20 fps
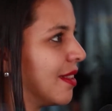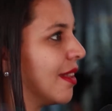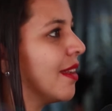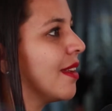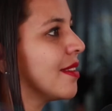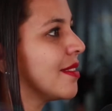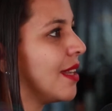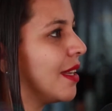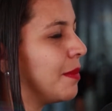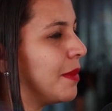Né,
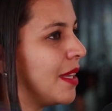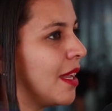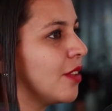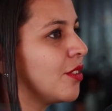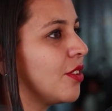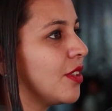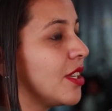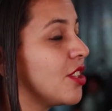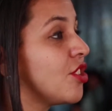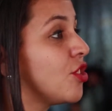as
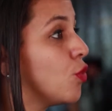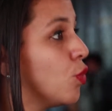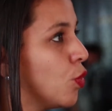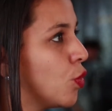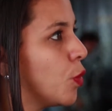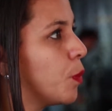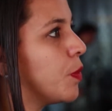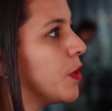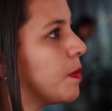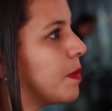eliminatórias do
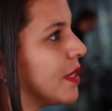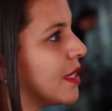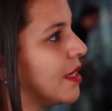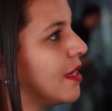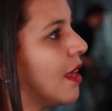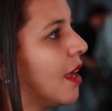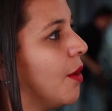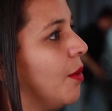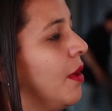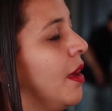grupo
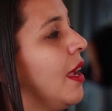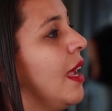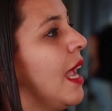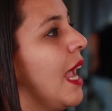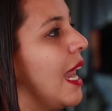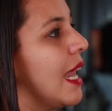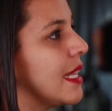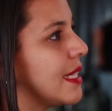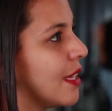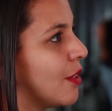especial,
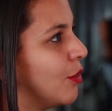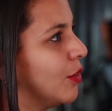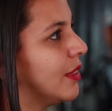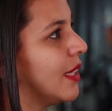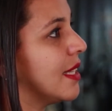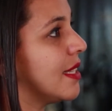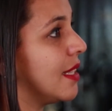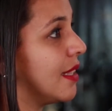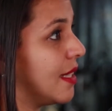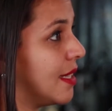elas
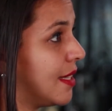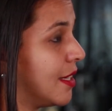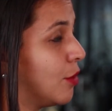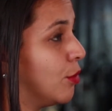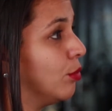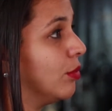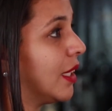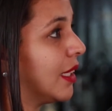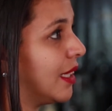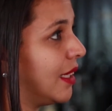acontecem de
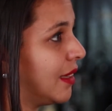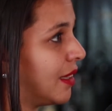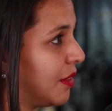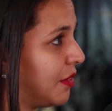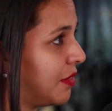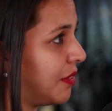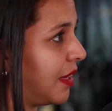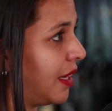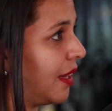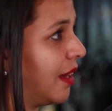segunda a
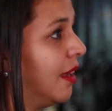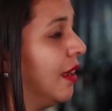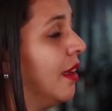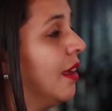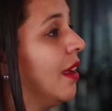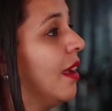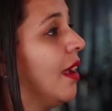quinta-feira.